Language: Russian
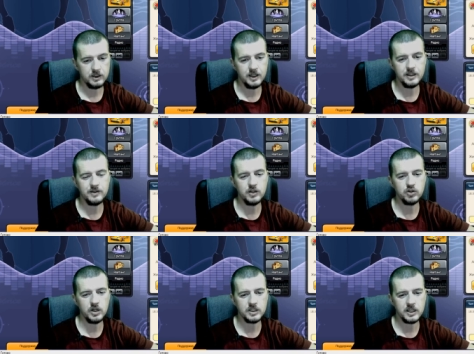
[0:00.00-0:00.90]
Надо в следующий
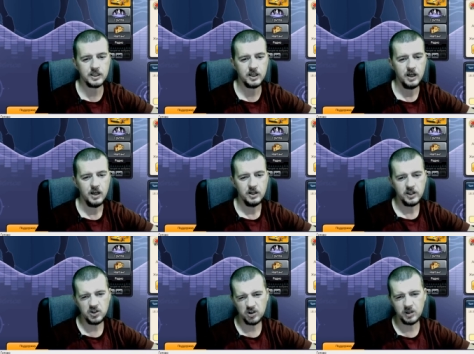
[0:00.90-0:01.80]
раз сказать, да
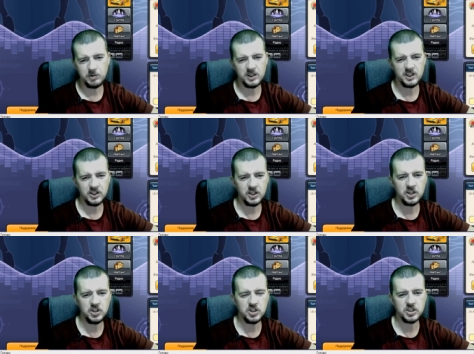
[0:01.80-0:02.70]
что там этот
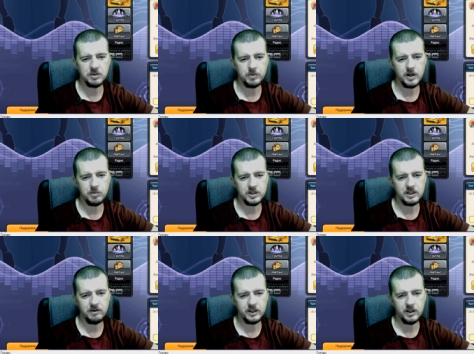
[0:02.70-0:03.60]
энергетический
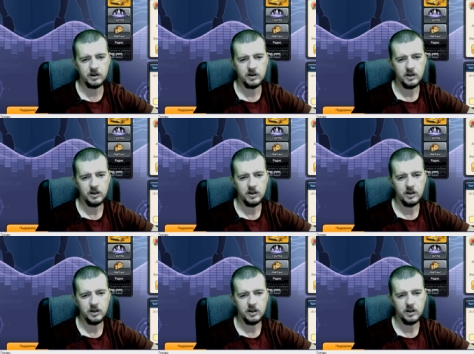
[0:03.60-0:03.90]
преобразователь?